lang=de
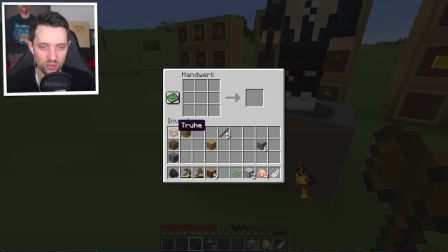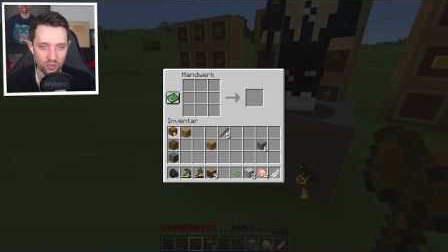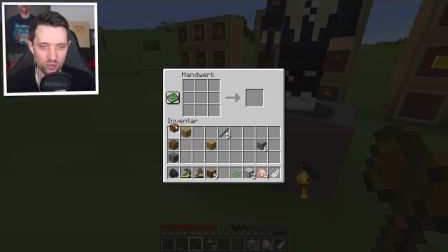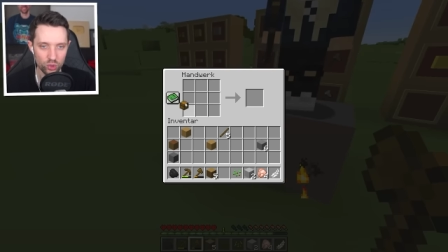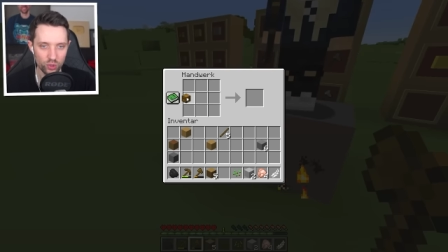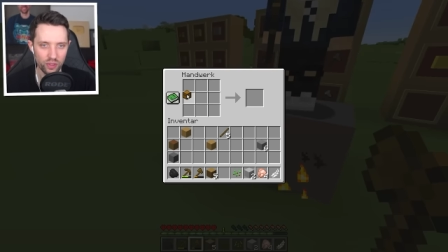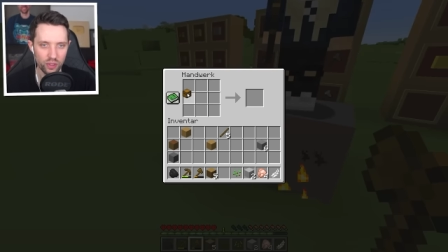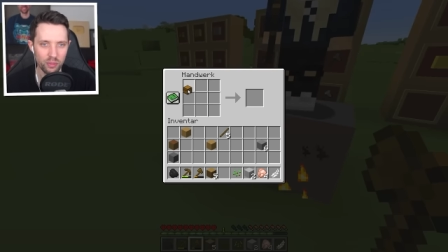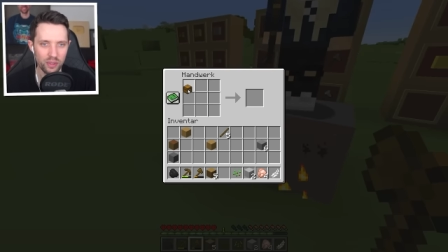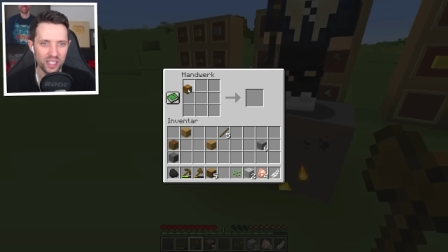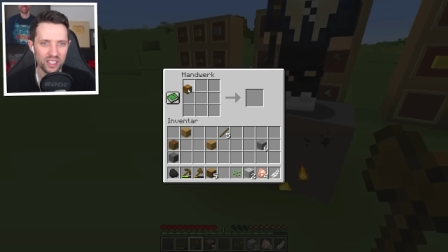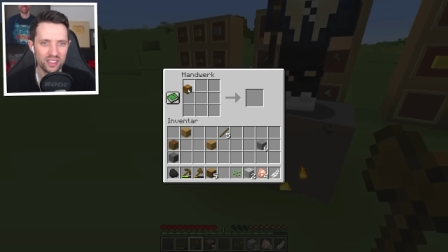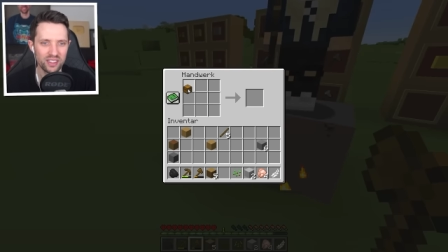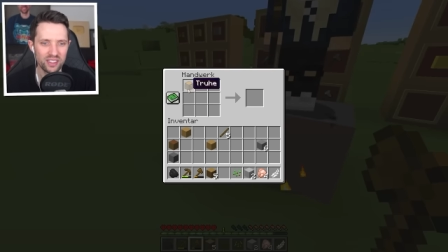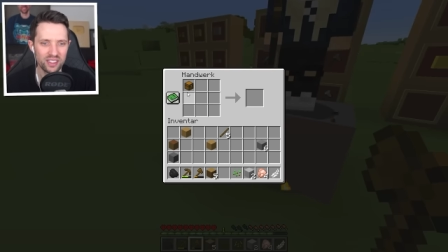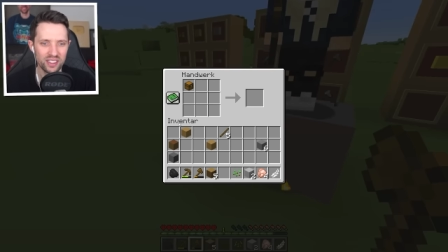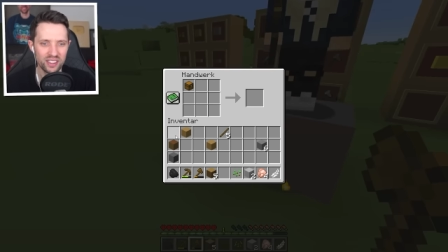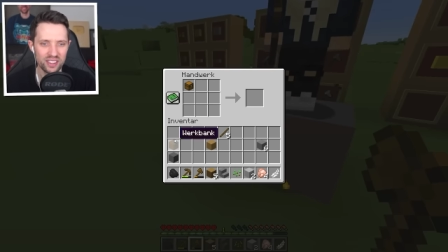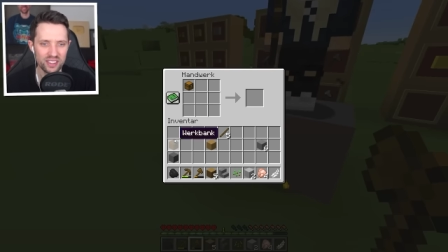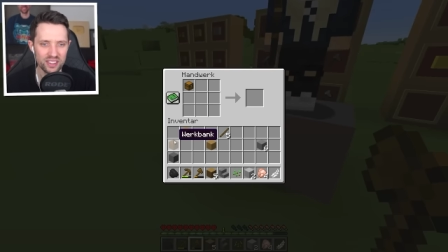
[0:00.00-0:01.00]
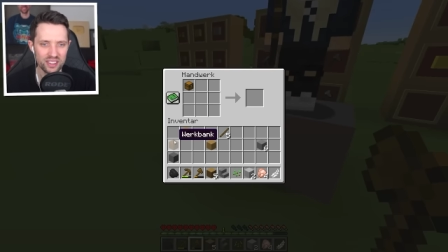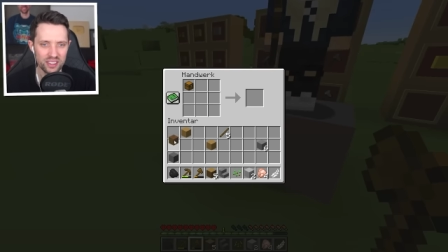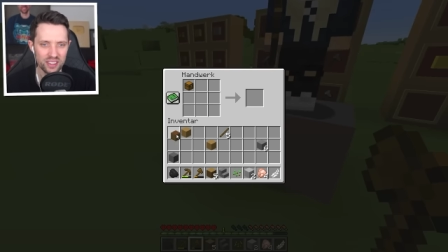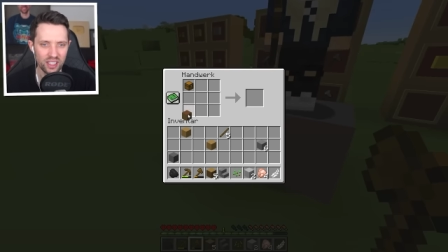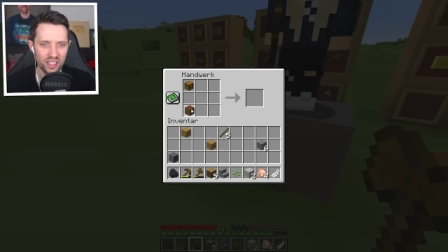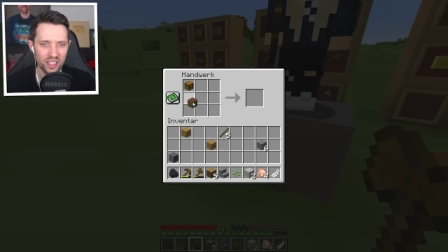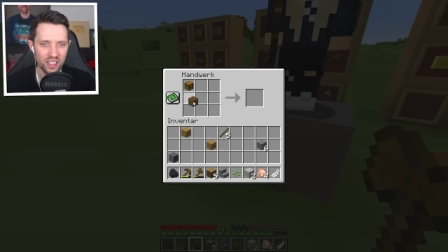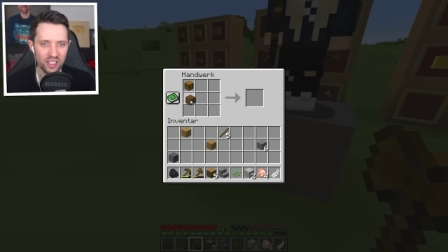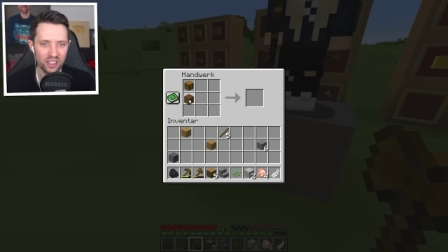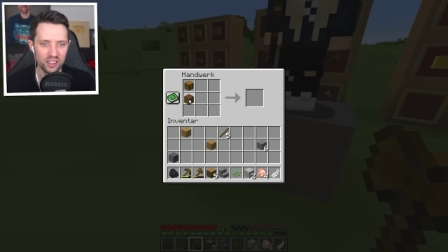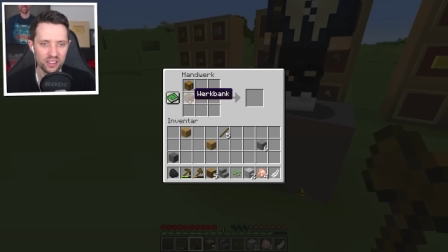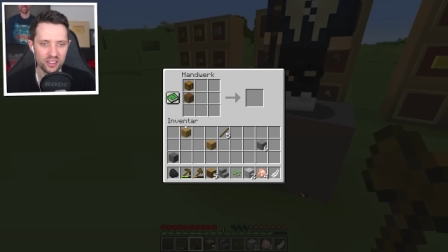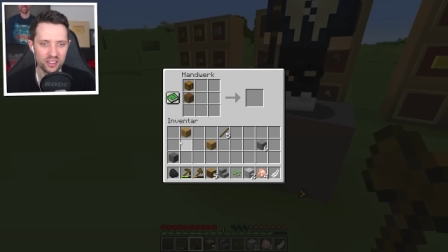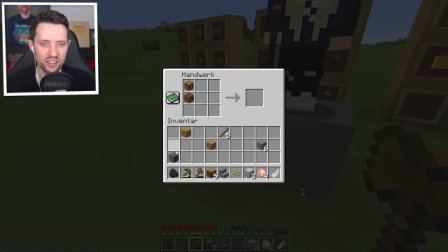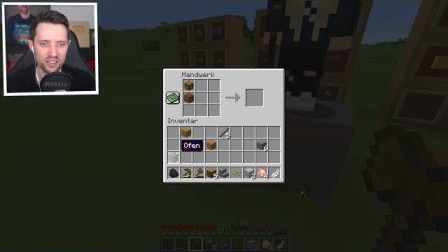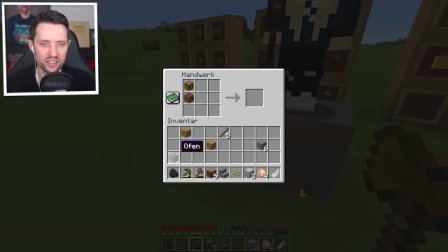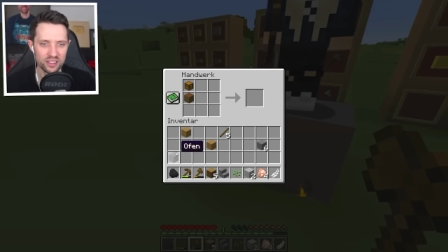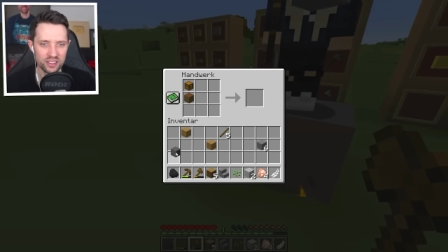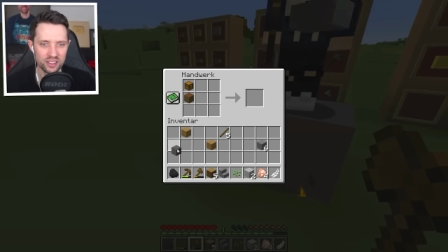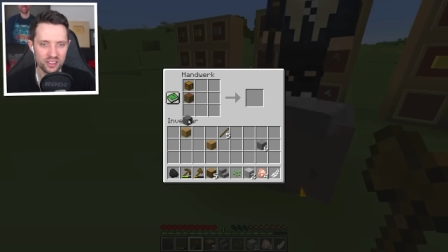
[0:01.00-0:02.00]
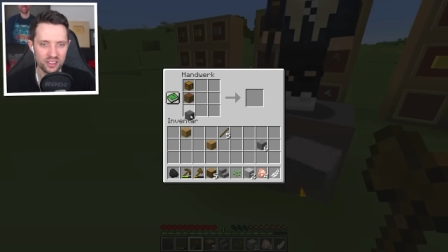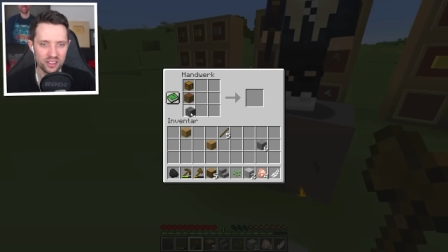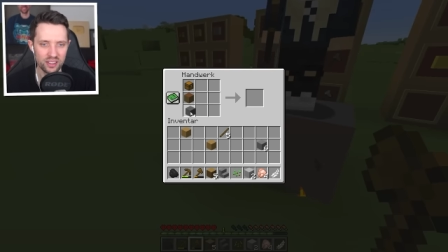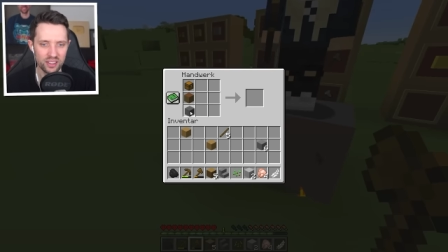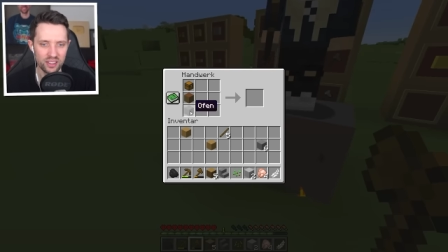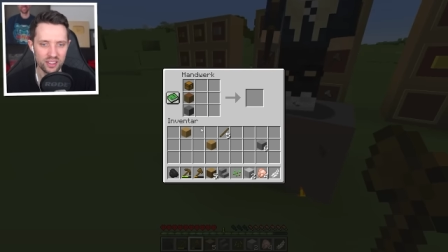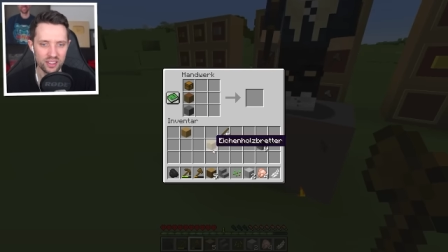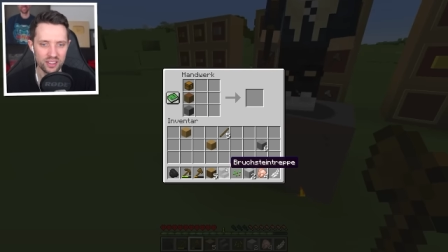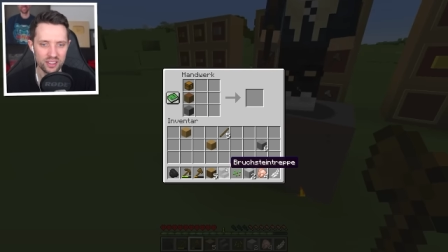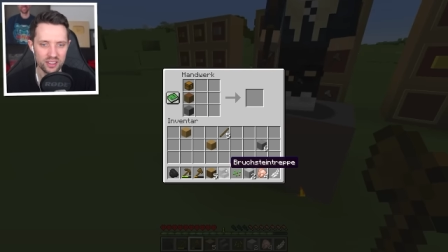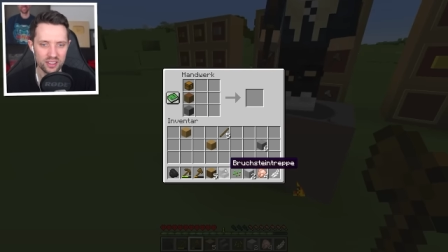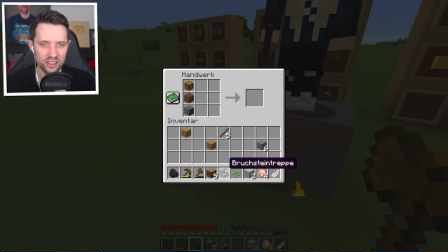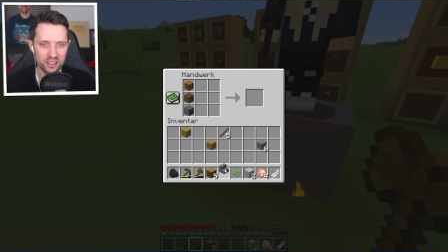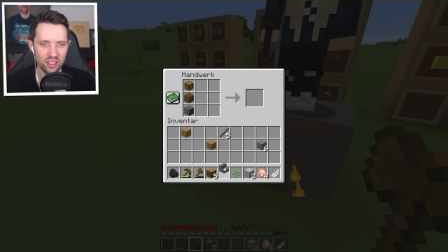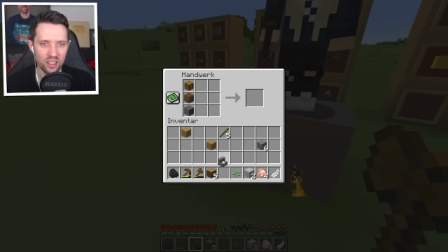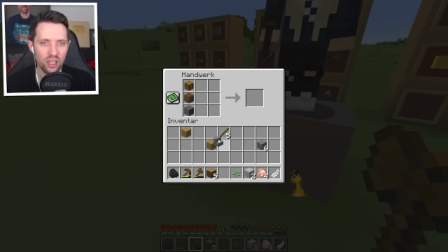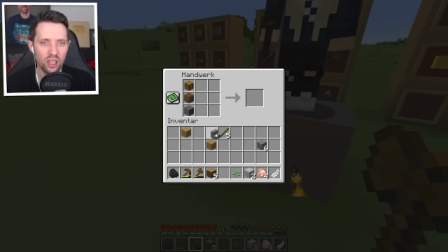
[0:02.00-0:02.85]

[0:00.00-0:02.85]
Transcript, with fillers: So, wir machen das, das, das.